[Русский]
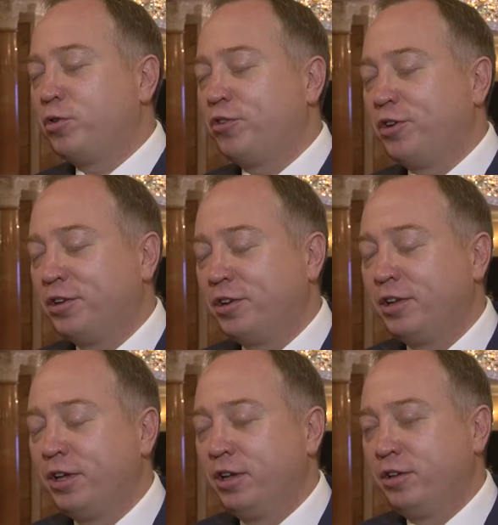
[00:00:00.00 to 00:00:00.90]
ситуация,
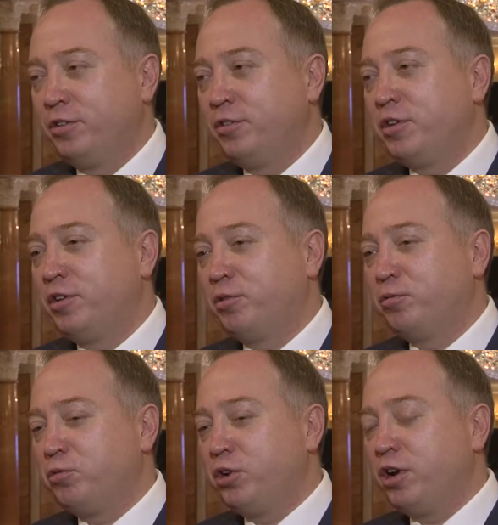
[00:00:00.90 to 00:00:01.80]
она
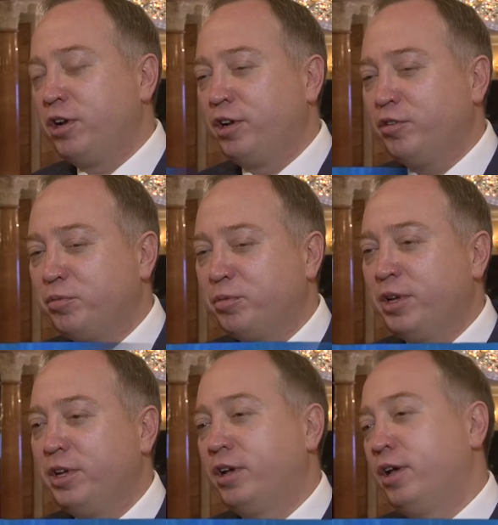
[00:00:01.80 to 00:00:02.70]
действительно уникальная в
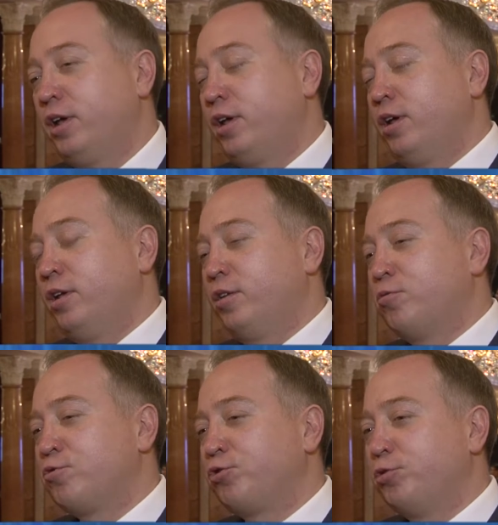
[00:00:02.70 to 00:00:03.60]
плане
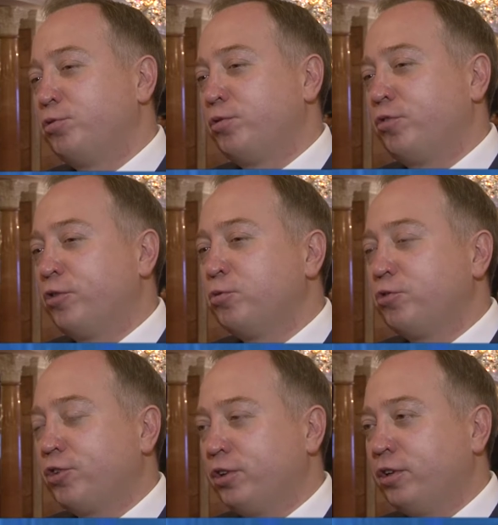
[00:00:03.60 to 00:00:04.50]
того, что с одной
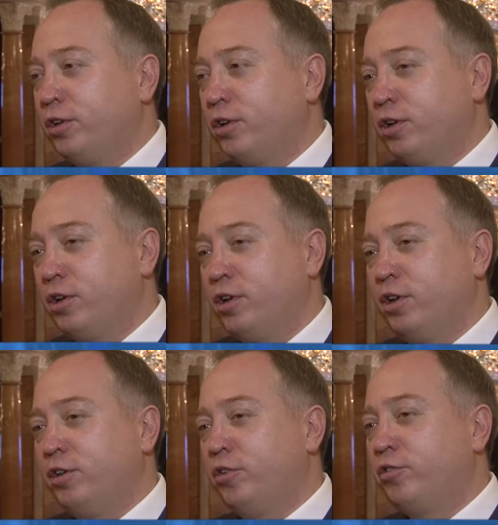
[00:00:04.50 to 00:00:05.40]
стороны
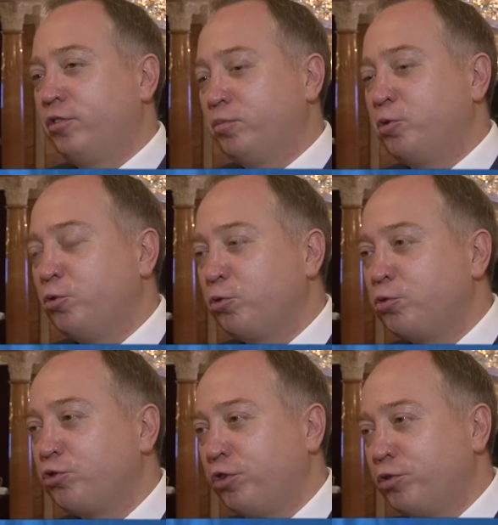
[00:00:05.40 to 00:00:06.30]
а, есть определенные
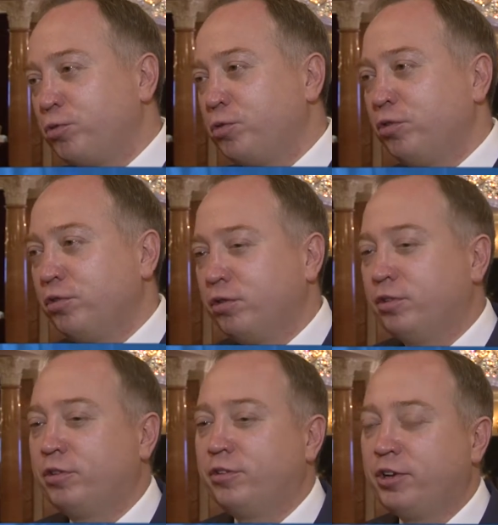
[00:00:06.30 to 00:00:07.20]
сложности, а с другой
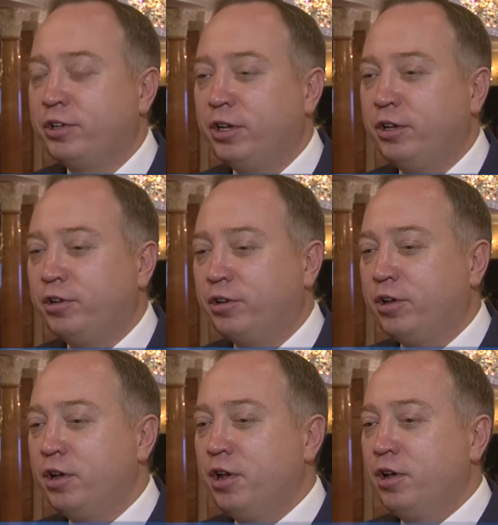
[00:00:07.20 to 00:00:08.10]
э, стороны
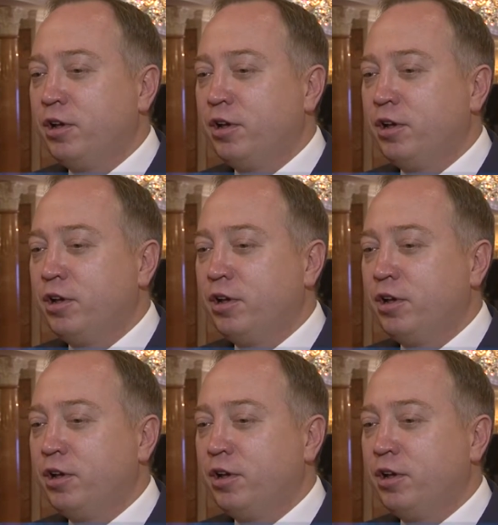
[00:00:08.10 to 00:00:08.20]
это